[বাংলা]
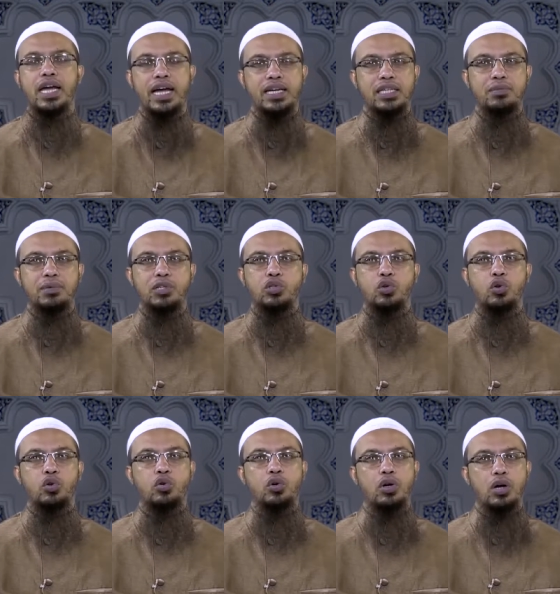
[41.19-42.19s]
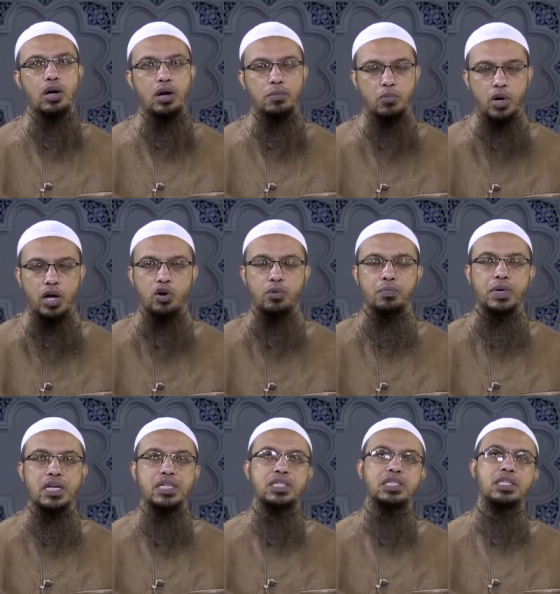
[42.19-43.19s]
একটি মাস হলো মহরম
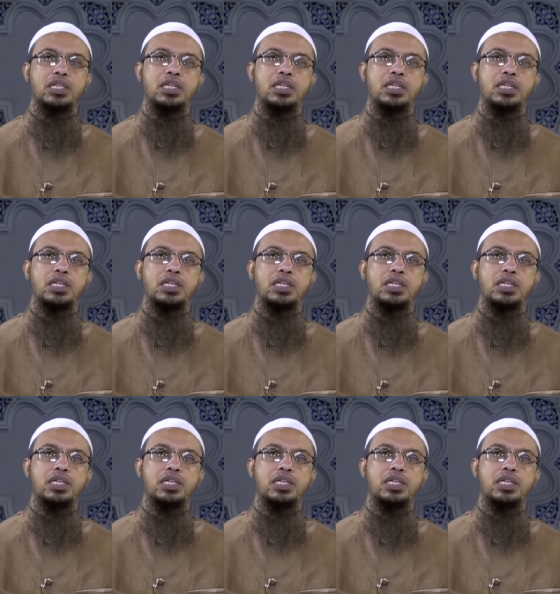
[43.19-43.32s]
মাস